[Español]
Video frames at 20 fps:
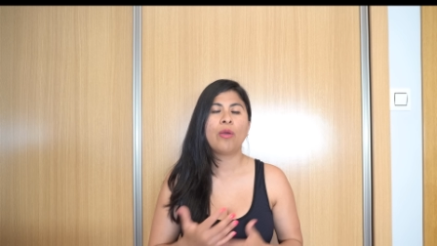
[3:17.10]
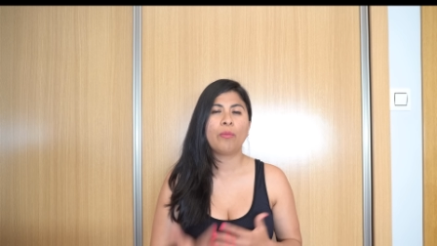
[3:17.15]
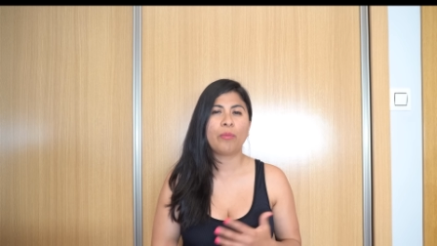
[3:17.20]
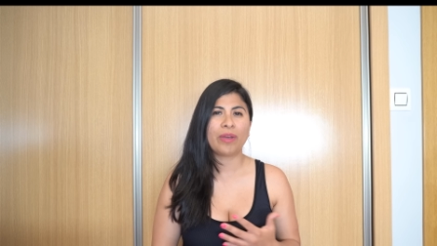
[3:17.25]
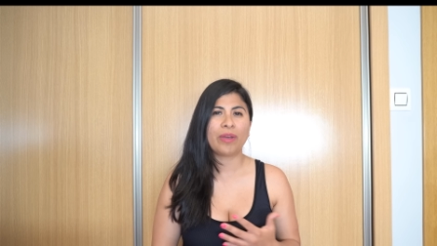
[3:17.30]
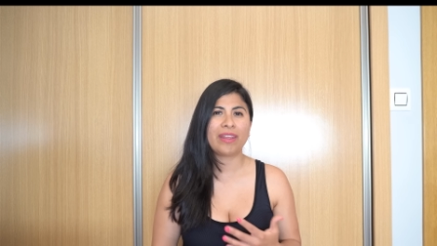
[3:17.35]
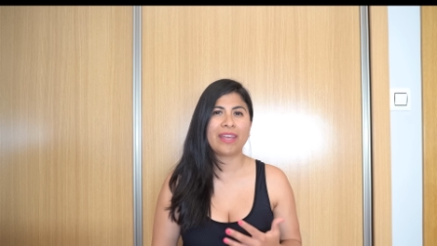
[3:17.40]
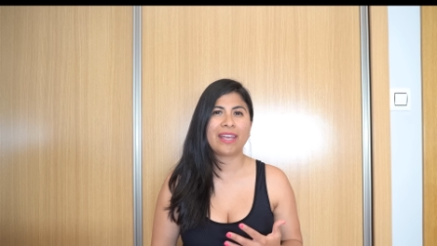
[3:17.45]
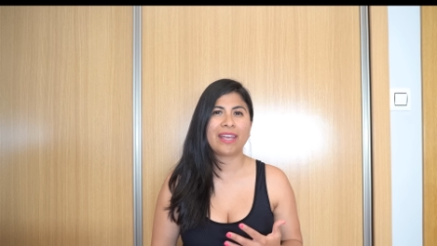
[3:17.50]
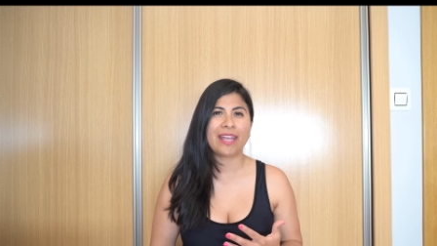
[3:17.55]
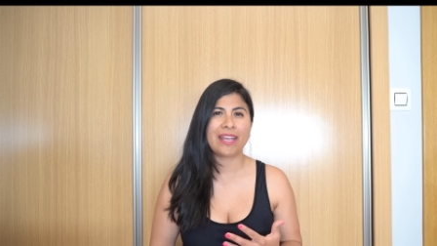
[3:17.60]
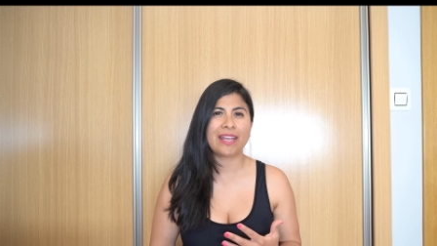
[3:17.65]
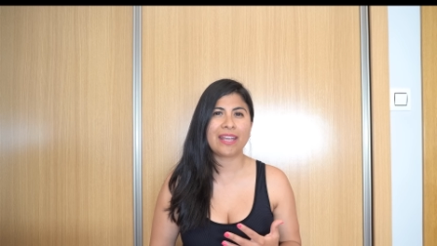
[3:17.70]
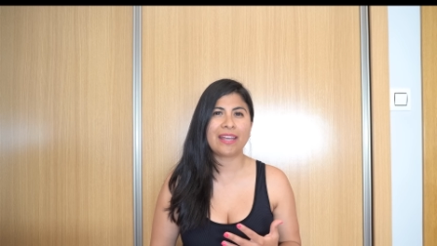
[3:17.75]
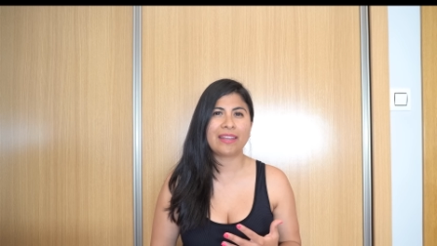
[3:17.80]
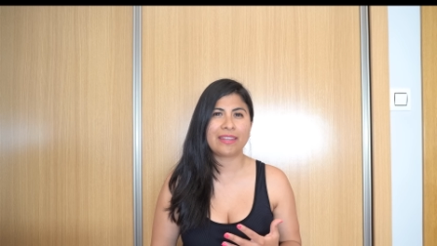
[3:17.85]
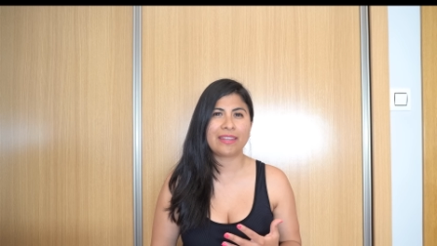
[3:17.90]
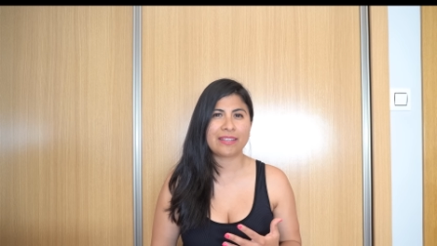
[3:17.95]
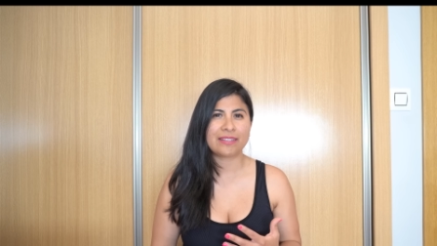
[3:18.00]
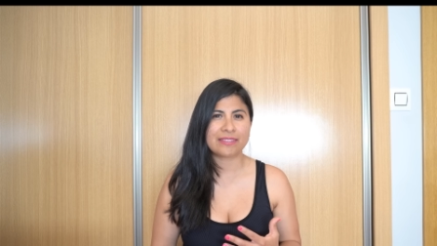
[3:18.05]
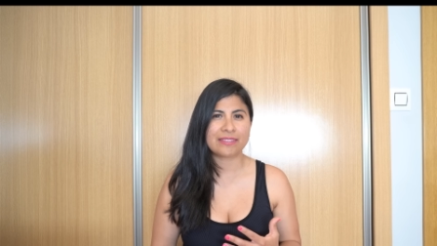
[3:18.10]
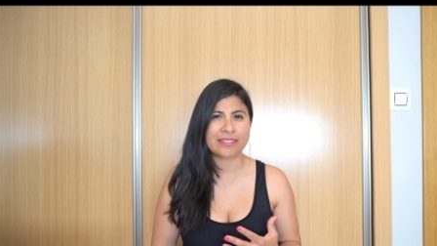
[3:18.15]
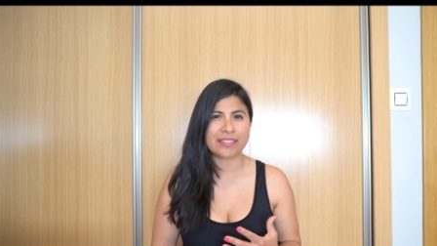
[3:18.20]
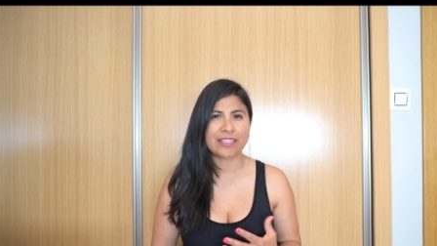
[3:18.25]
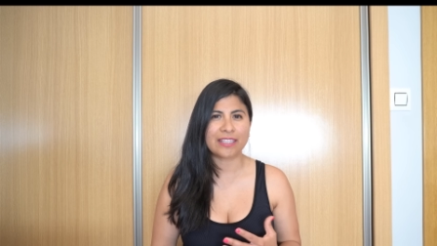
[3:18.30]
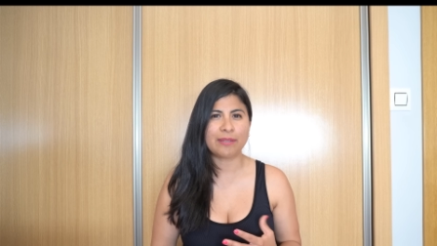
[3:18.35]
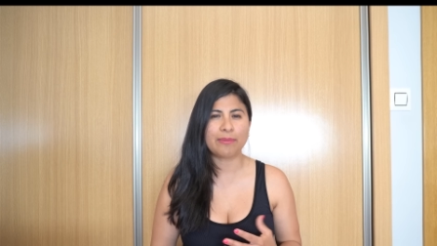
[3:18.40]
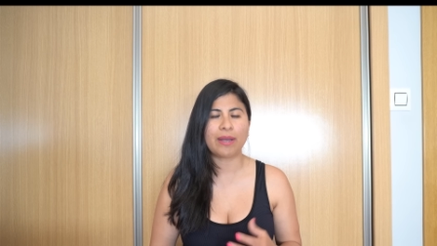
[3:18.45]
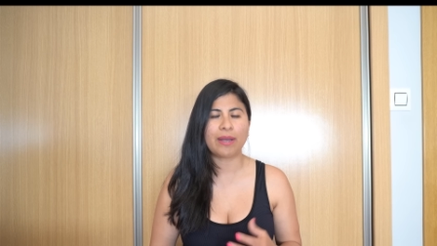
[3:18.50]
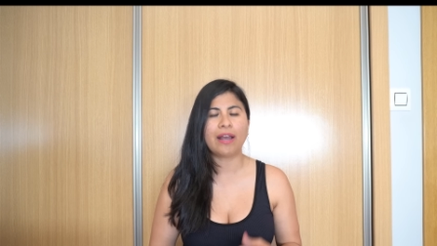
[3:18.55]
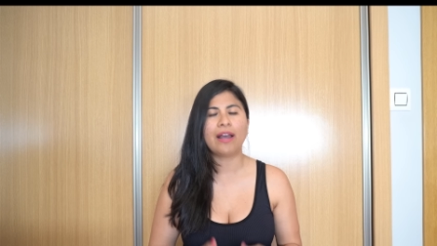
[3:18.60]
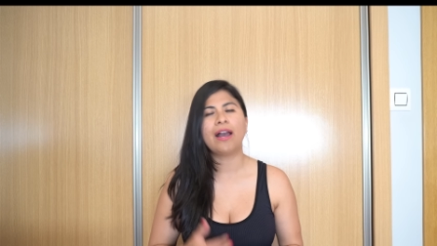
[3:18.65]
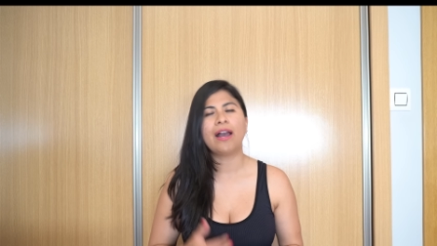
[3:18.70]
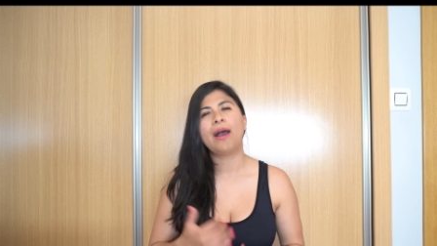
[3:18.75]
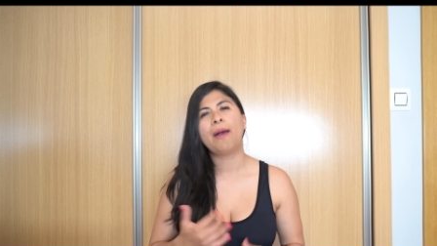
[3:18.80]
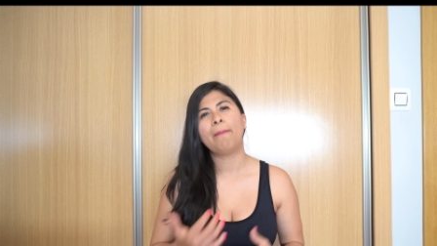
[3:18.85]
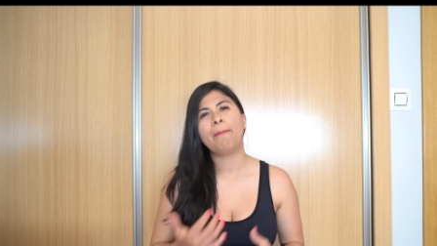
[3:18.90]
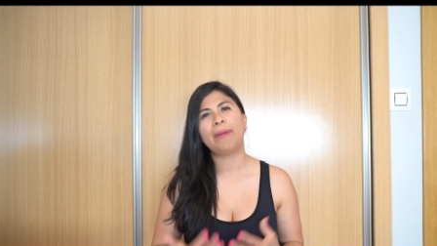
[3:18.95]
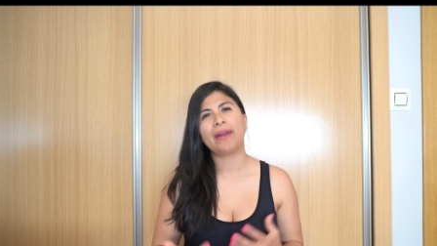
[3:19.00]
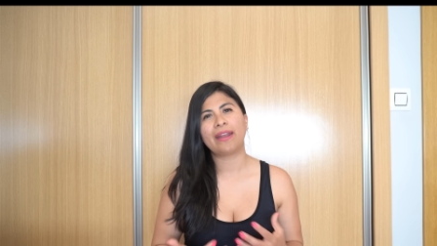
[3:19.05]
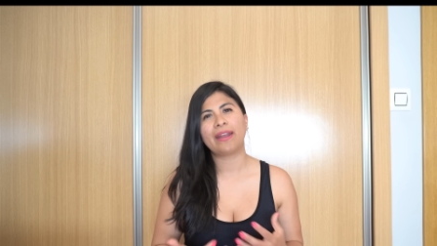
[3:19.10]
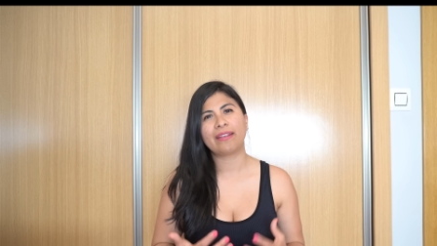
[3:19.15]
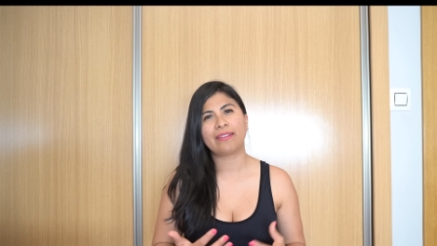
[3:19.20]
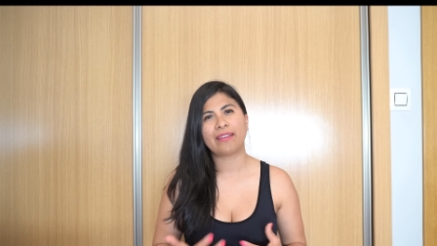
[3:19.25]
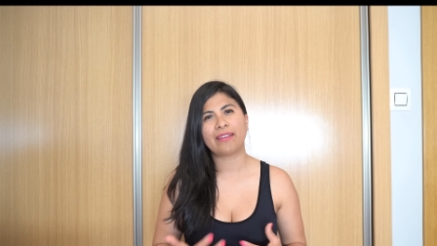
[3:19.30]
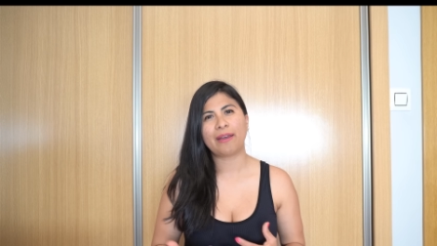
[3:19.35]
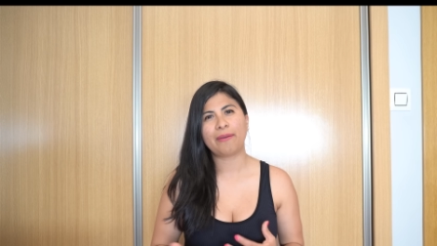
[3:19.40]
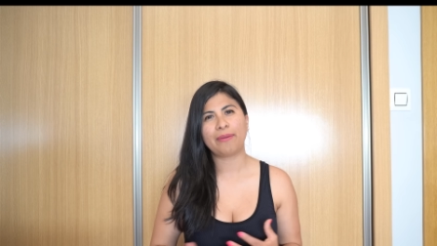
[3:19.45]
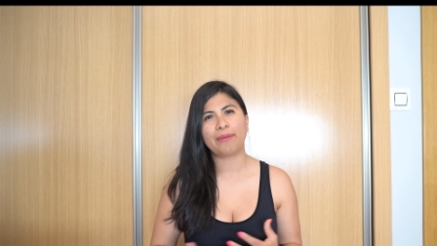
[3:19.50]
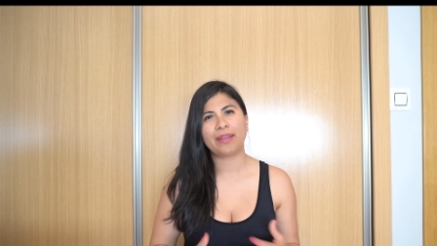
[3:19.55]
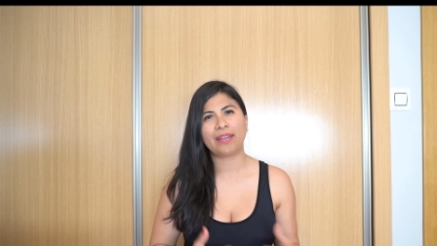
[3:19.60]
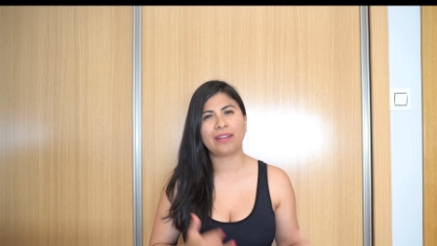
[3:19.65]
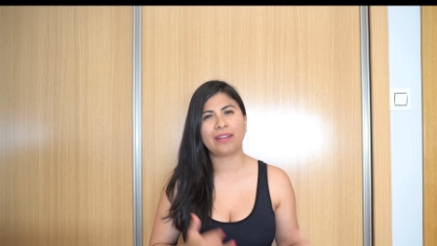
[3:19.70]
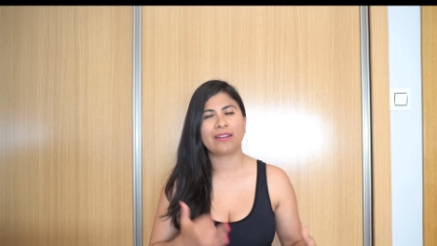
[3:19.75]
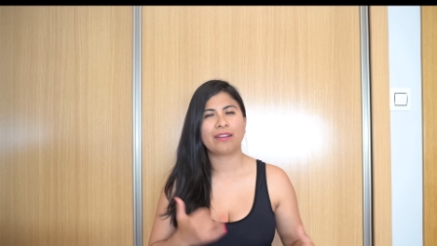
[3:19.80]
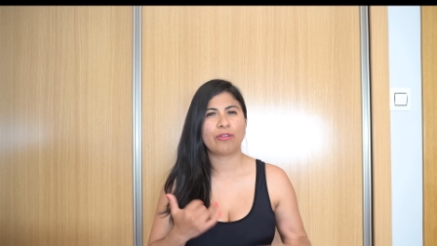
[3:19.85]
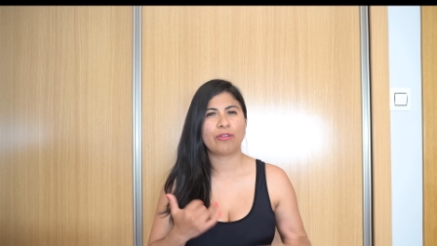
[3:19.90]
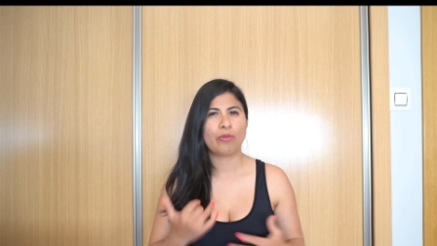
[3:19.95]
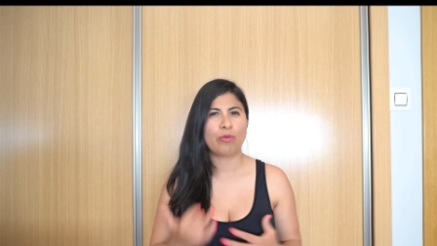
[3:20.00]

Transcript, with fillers: puede que ella te escriba para saber